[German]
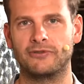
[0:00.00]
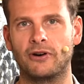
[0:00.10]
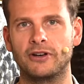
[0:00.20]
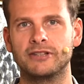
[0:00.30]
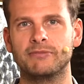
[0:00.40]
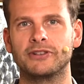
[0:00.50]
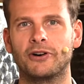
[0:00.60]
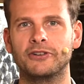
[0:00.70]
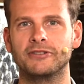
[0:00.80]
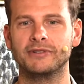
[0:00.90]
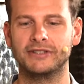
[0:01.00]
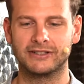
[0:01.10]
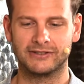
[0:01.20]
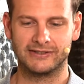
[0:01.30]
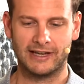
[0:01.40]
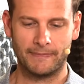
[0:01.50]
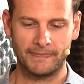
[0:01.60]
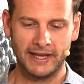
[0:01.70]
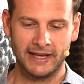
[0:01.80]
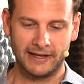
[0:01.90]
freue ich mich heute mit dir
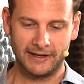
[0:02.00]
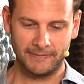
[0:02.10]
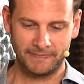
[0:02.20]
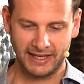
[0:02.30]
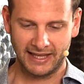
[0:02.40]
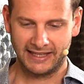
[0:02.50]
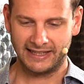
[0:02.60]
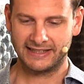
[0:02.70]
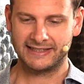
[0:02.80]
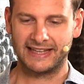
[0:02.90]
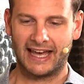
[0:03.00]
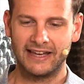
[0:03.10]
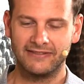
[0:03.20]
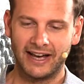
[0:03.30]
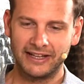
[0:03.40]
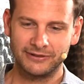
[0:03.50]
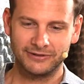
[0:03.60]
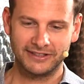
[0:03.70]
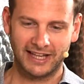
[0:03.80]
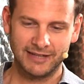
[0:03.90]
zusammen, ähm, jetzt drei Weine
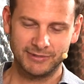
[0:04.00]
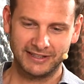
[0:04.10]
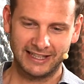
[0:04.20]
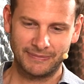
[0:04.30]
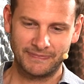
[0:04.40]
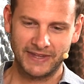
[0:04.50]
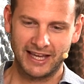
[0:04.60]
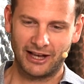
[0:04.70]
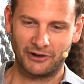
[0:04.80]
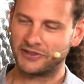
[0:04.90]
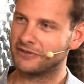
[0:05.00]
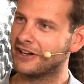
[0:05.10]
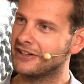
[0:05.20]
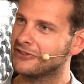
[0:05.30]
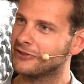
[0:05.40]
von drei Betrieben aus der Pfalz